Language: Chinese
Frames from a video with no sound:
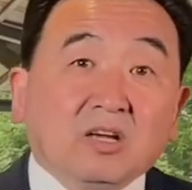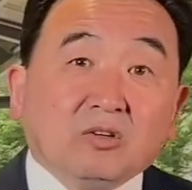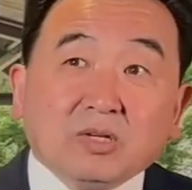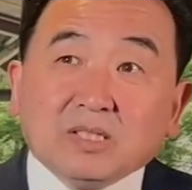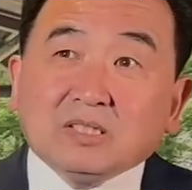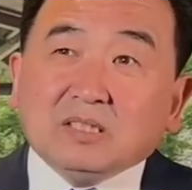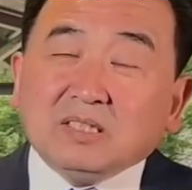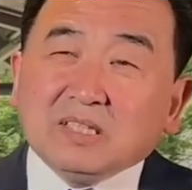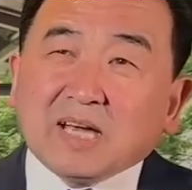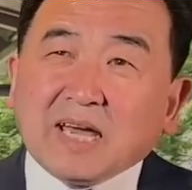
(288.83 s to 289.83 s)
所以
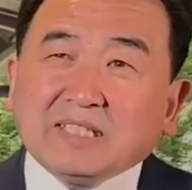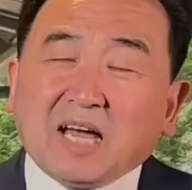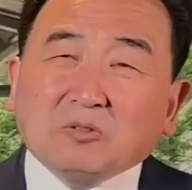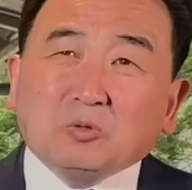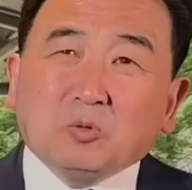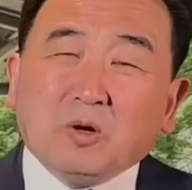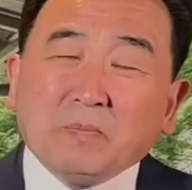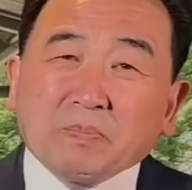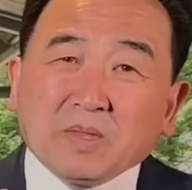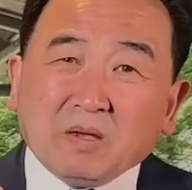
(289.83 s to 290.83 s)
应该讲说，
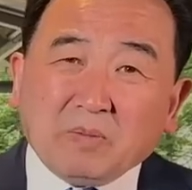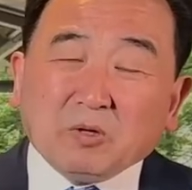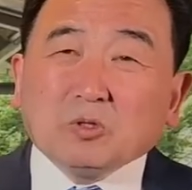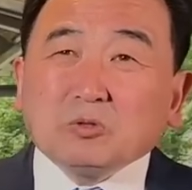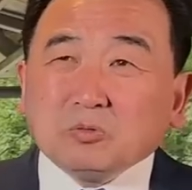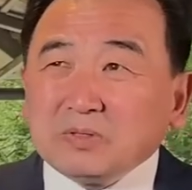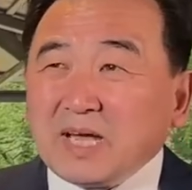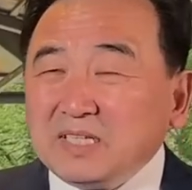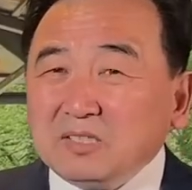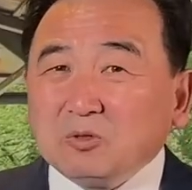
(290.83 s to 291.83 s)
美国处在
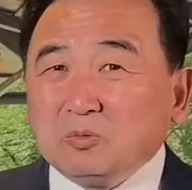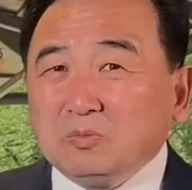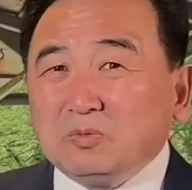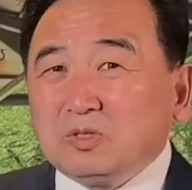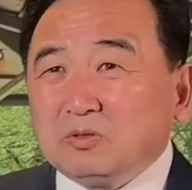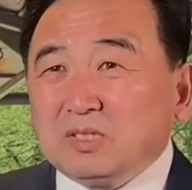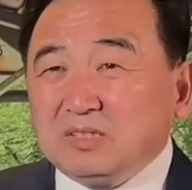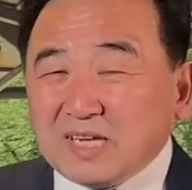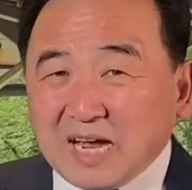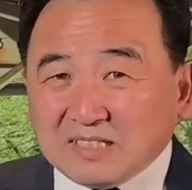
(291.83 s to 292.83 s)
一种就是
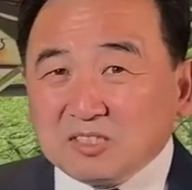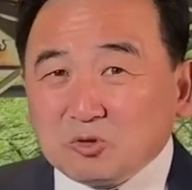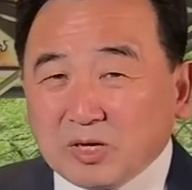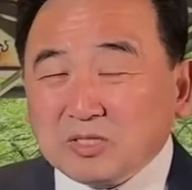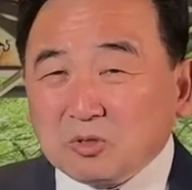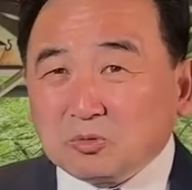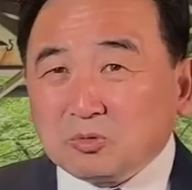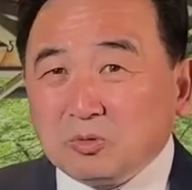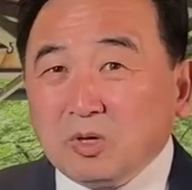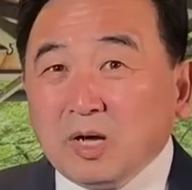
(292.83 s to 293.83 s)
乃至全球
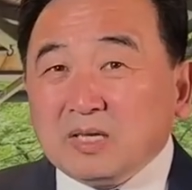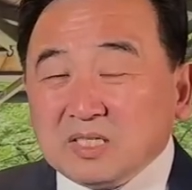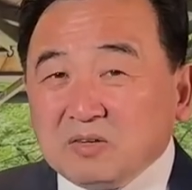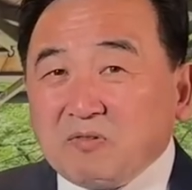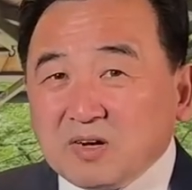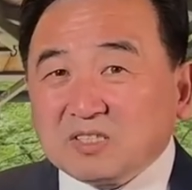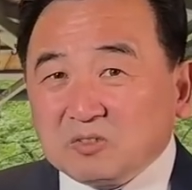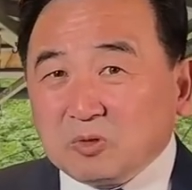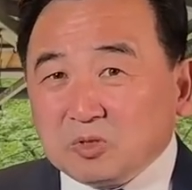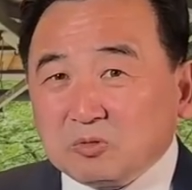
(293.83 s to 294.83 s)
处西方社
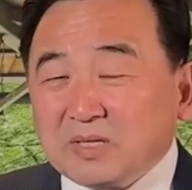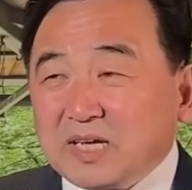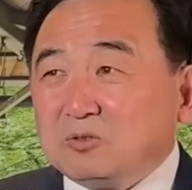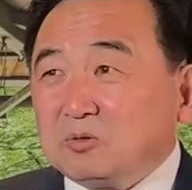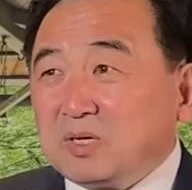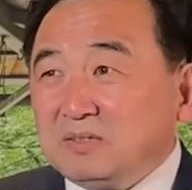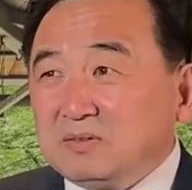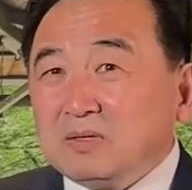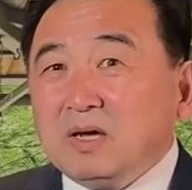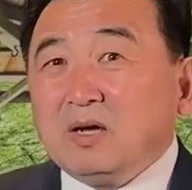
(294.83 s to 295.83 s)
会处在一种
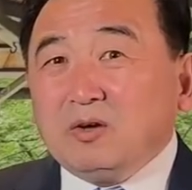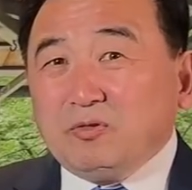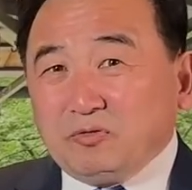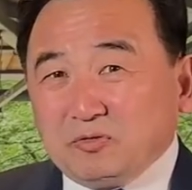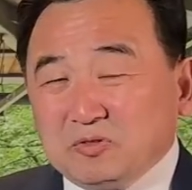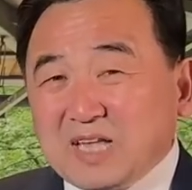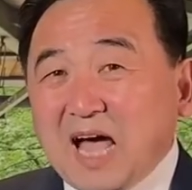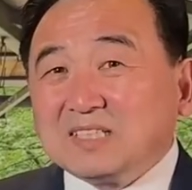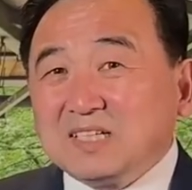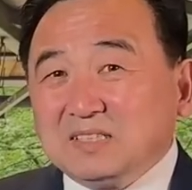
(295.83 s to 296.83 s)
很复
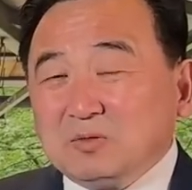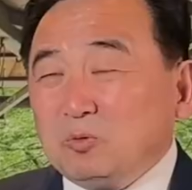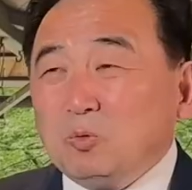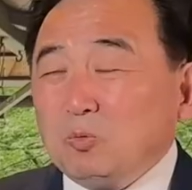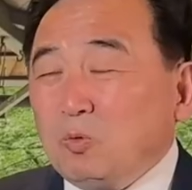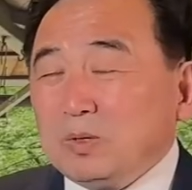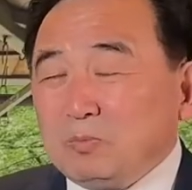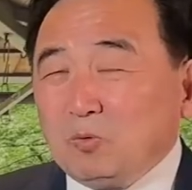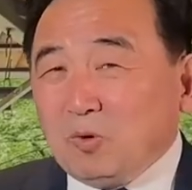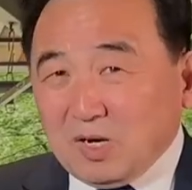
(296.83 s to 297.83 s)
杂的，我我
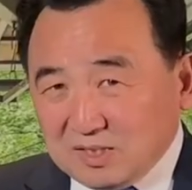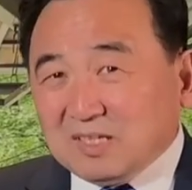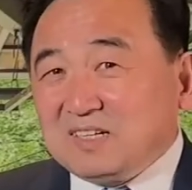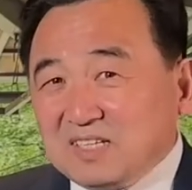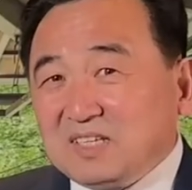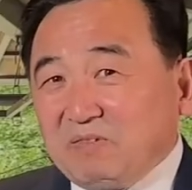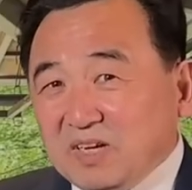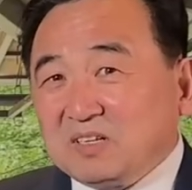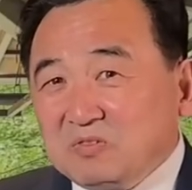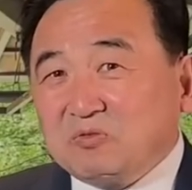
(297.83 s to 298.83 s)
我个人以为
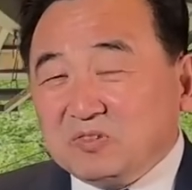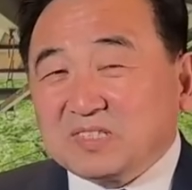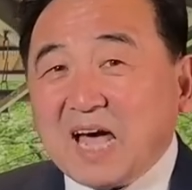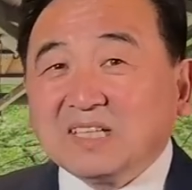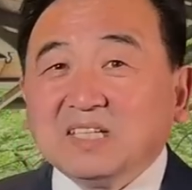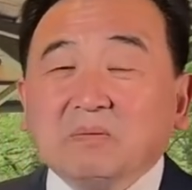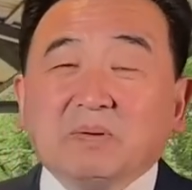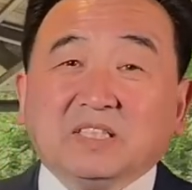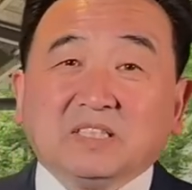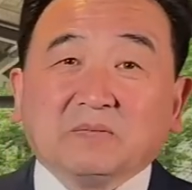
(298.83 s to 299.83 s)
很复杂的一个
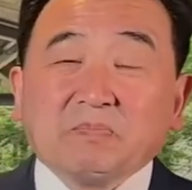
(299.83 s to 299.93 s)
背景。